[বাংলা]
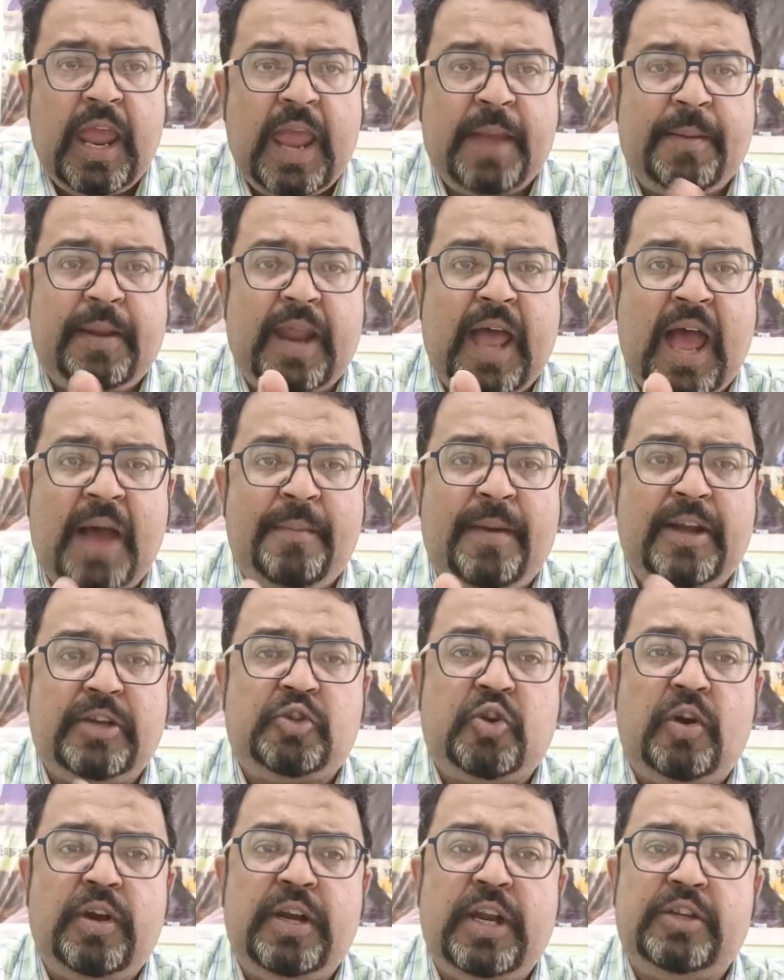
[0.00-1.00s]
এবার আমার
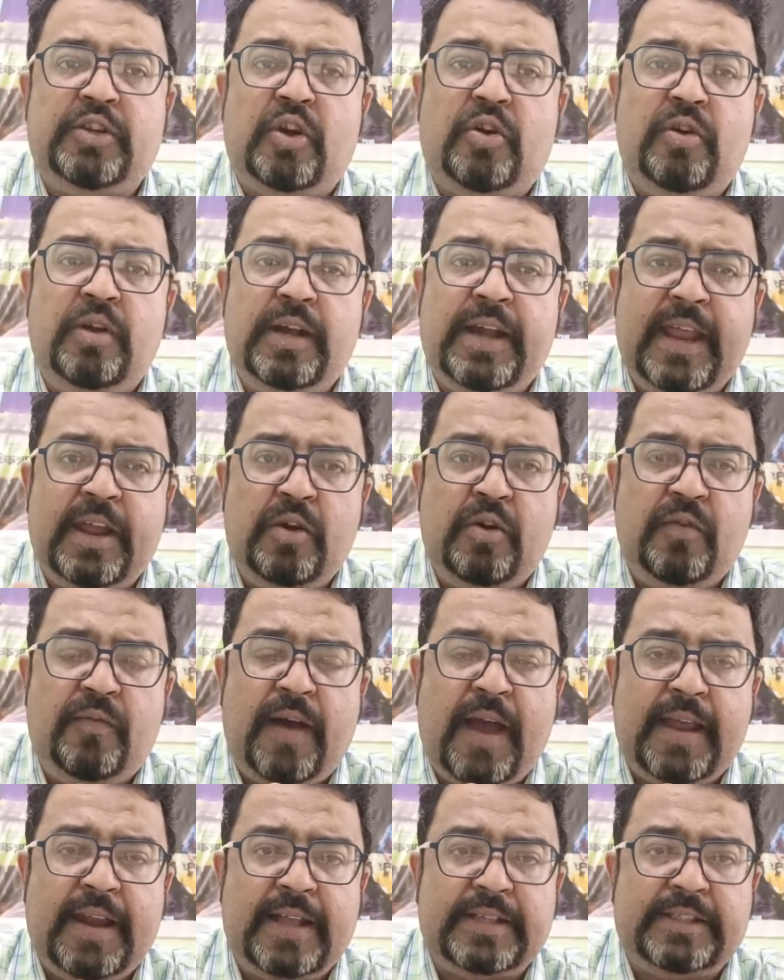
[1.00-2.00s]
শরীরে যখন ডেঙ্গু
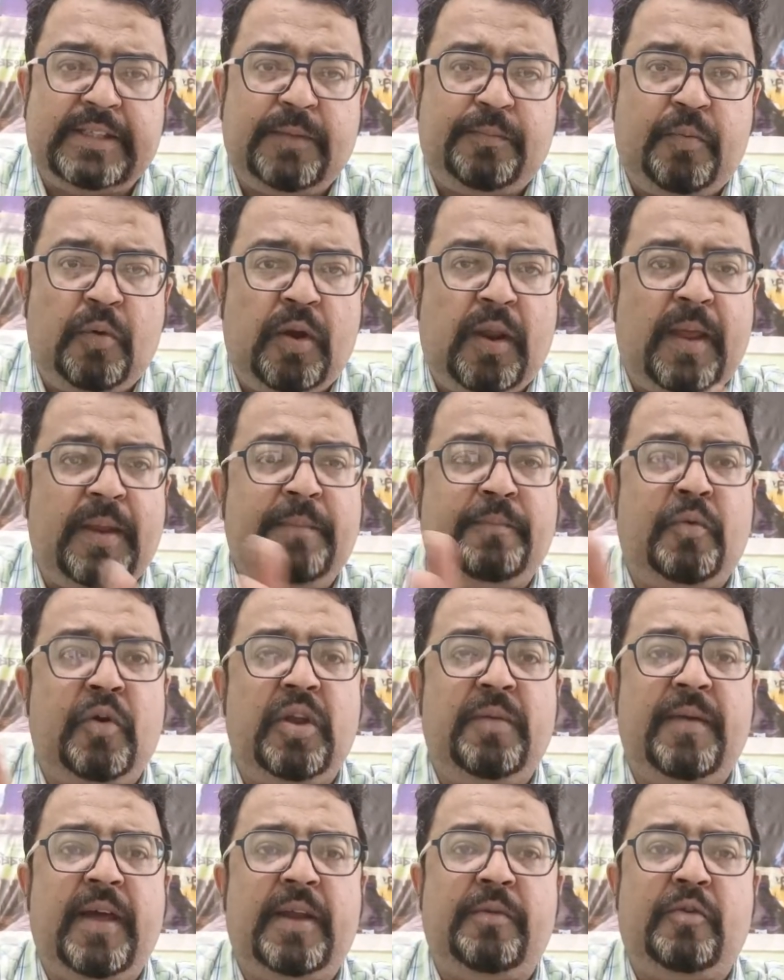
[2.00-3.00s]
ভাইরাসের
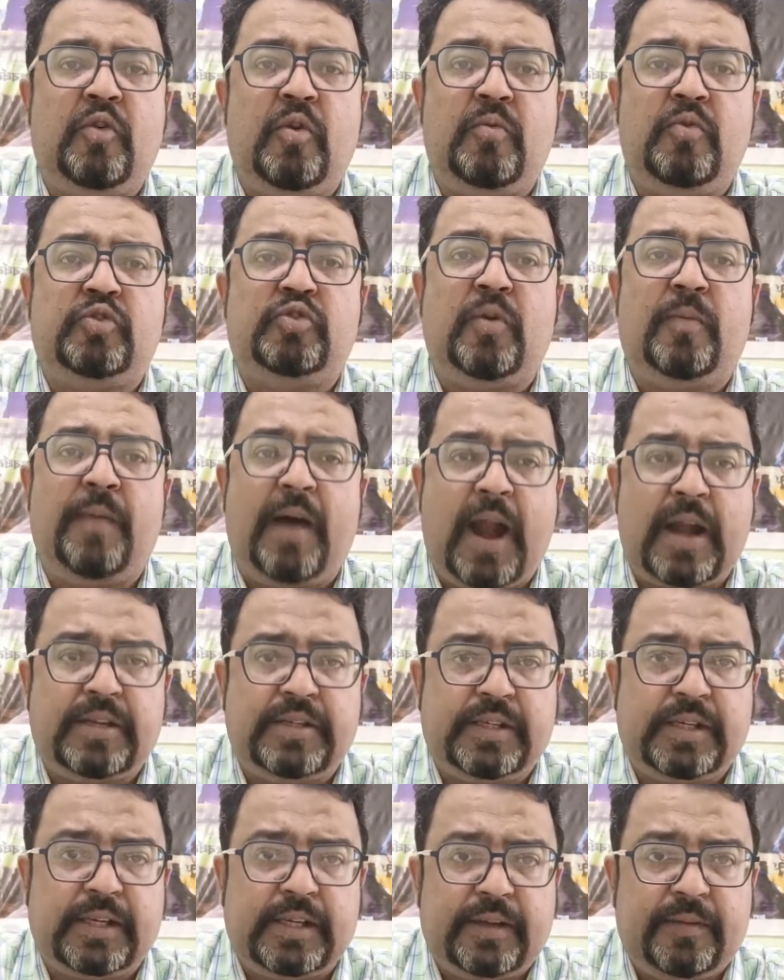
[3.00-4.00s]
পরিমাণ ক্রমশ
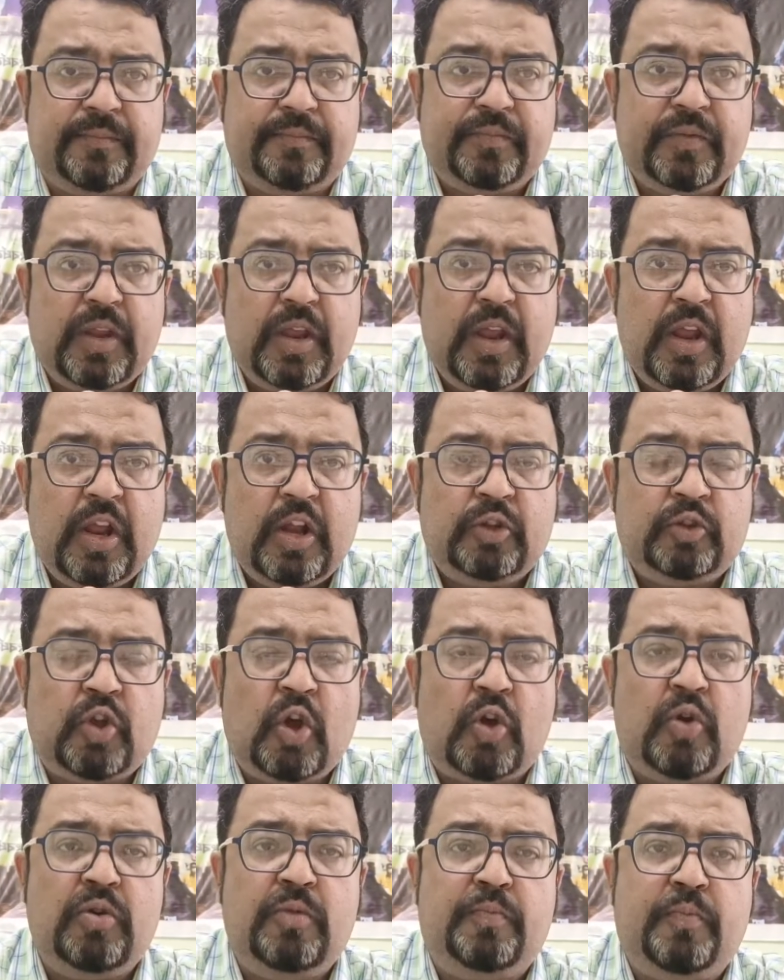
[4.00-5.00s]
বাড়ছে
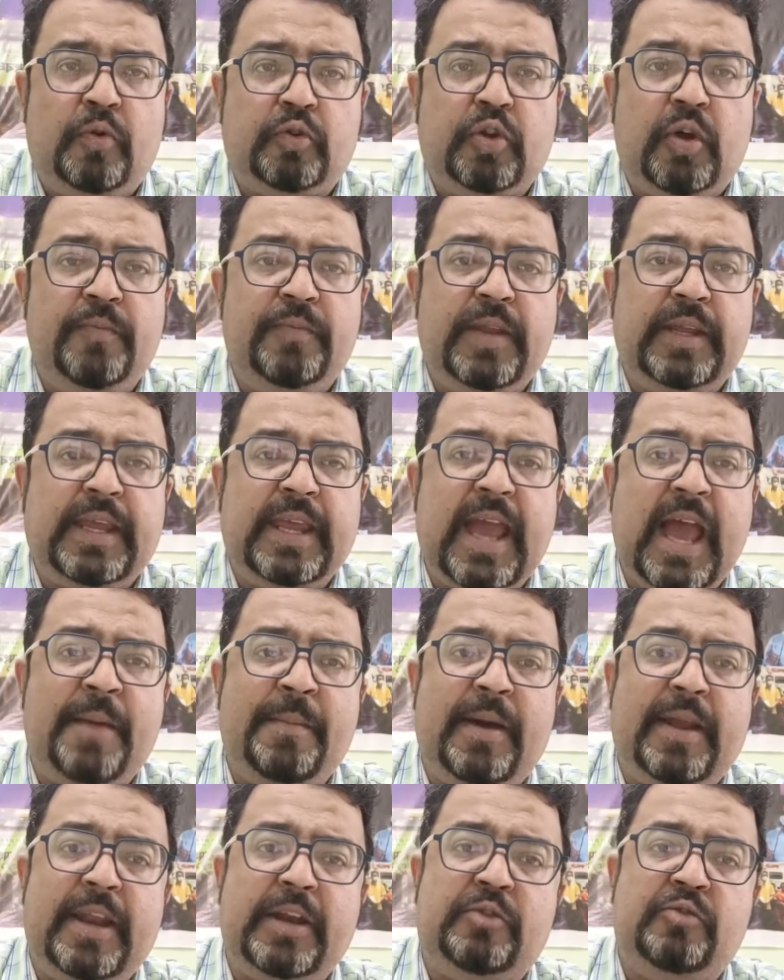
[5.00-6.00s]
তখন প্রথম দিকে
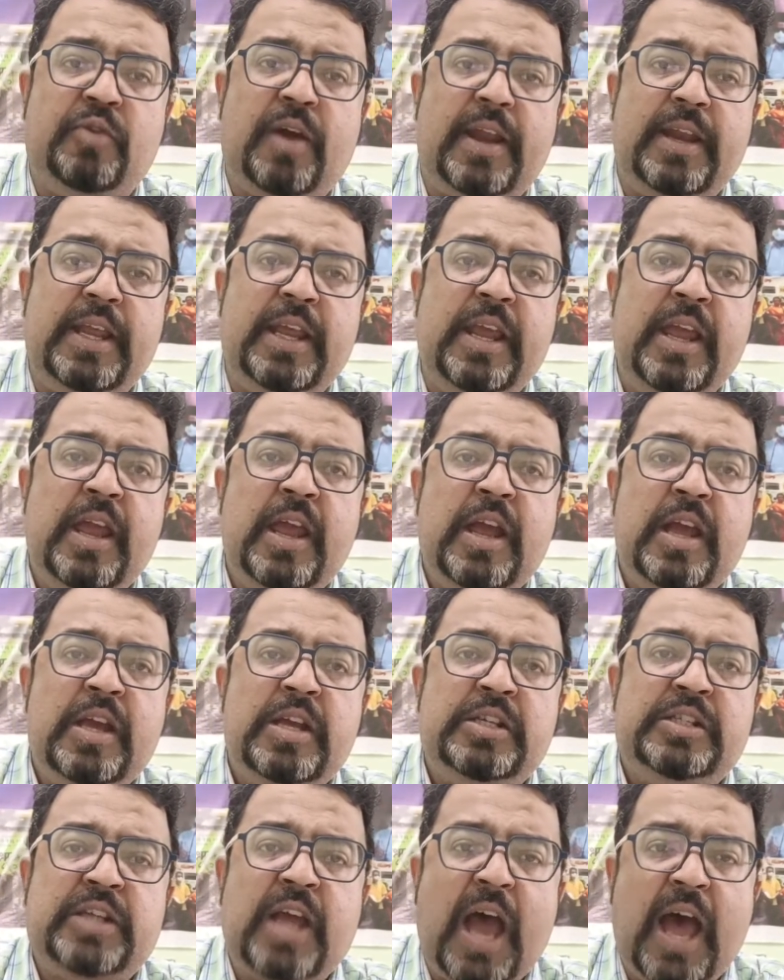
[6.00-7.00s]
আমার একটুখানি
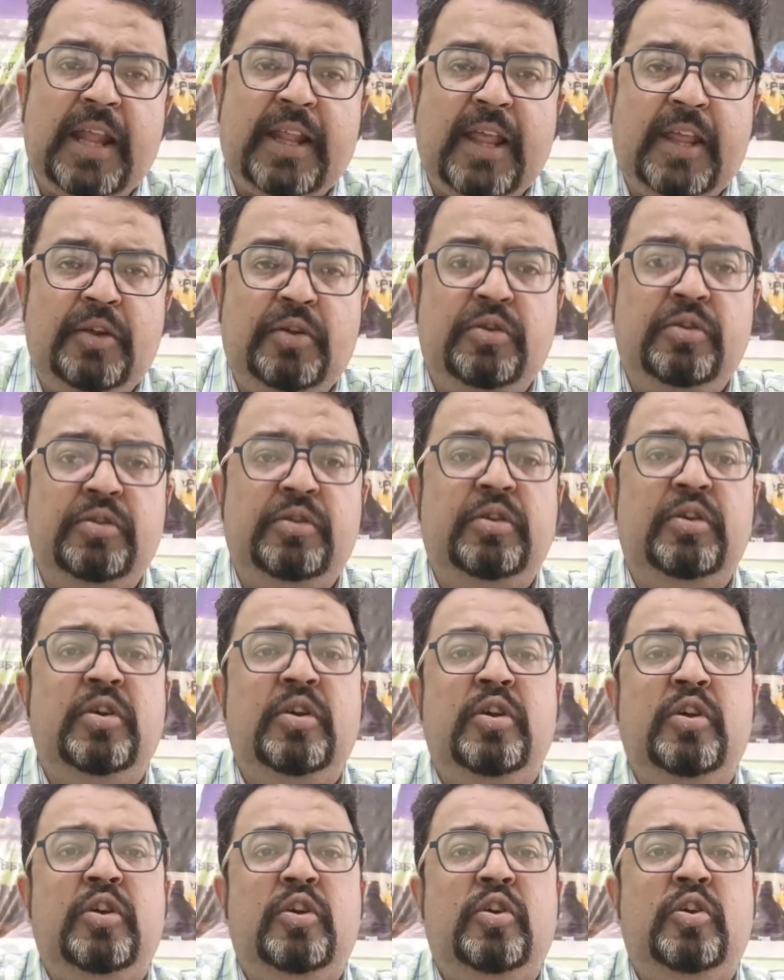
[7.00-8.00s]
সাধারণ
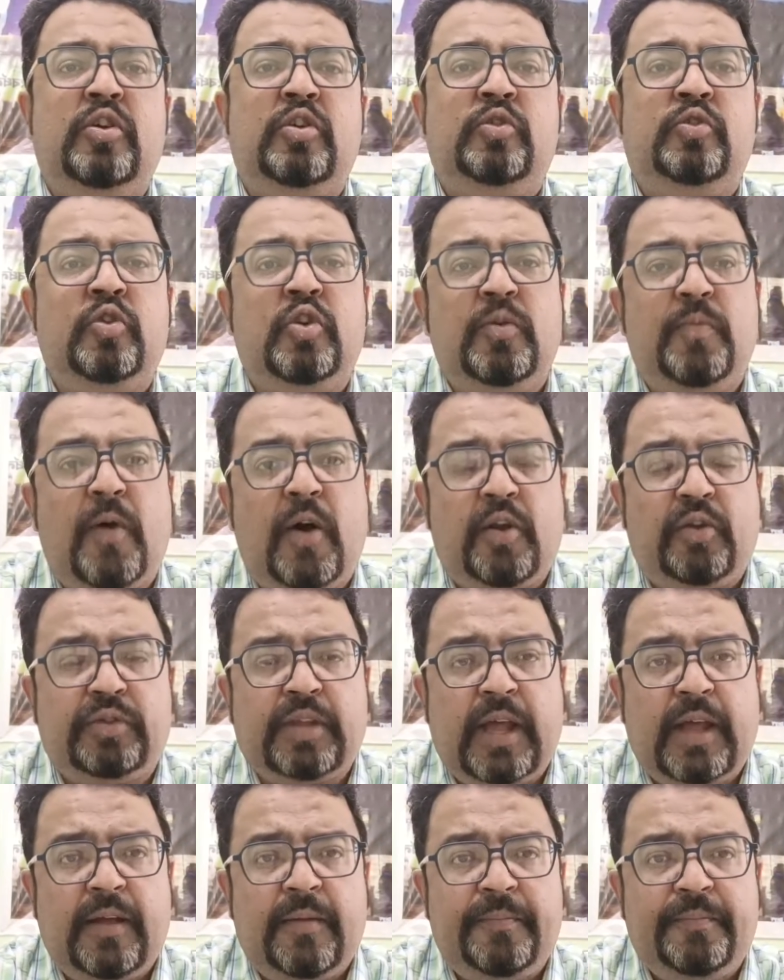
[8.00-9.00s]

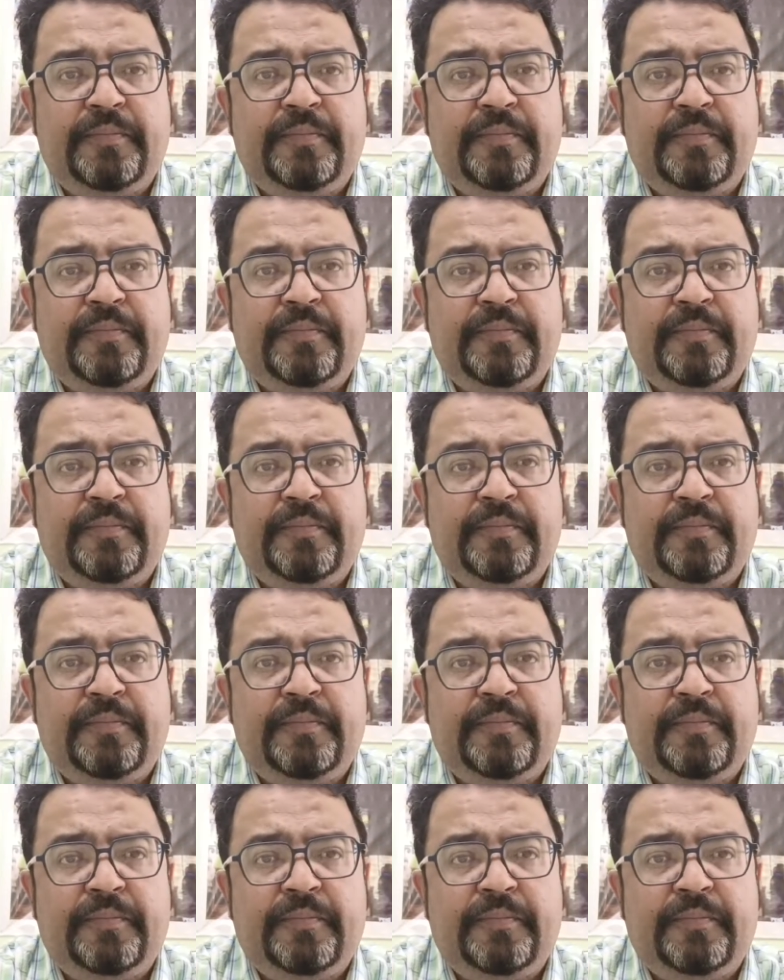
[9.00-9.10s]
দুর্বলতা